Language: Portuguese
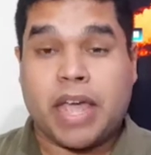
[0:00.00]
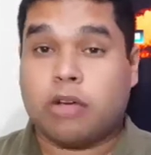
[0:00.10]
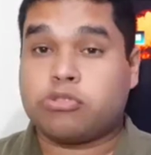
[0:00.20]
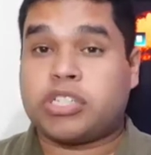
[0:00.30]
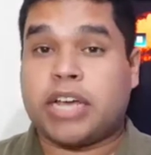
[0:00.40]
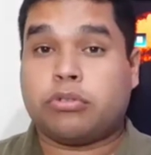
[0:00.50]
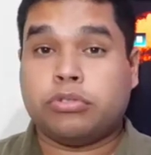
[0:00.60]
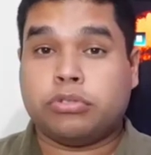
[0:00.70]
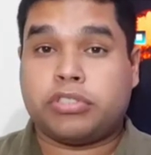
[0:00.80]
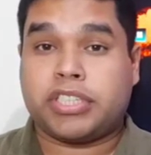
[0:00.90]
É o
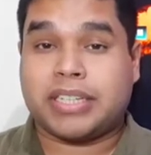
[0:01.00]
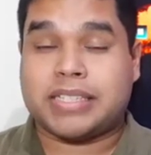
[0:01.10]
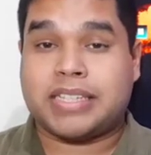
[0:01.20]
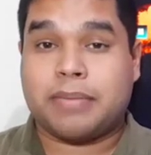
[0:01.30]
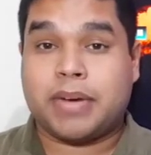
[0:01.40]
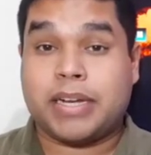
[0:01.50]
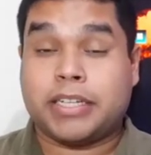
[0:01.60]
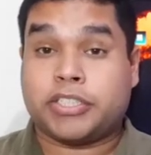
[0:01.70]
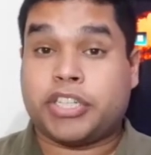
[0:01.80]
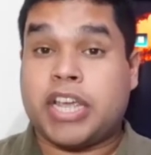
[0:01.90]
segundo dia da semana
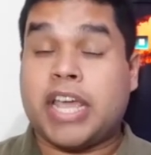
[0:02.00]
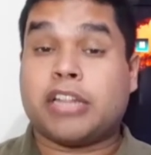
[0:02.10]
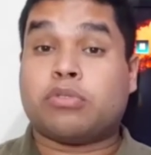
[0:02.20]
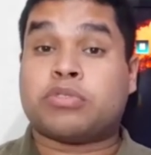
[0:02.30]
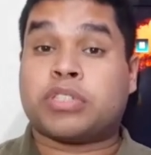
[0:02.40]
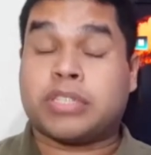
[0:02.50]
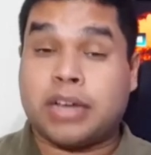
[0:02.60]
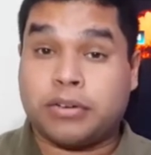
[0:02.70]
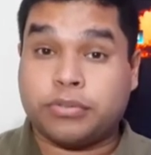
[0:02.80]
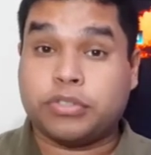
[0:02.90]
de
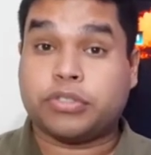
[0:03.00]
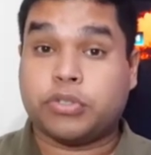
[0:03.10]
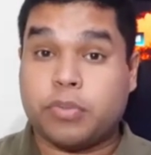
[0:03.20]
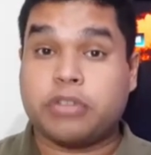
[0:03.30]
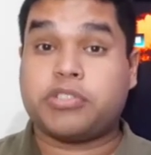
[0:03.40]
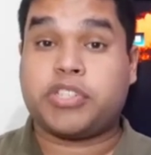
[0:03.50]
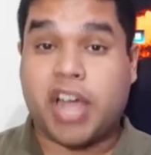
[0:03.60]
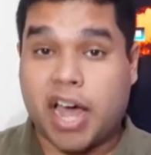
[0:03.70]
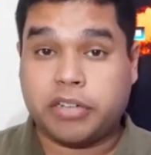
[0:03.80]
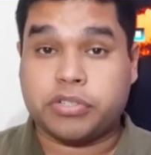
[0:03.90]
redução nos números
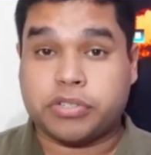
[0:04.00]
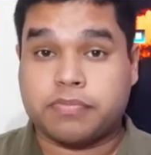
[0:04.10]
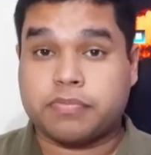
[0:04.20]
diários.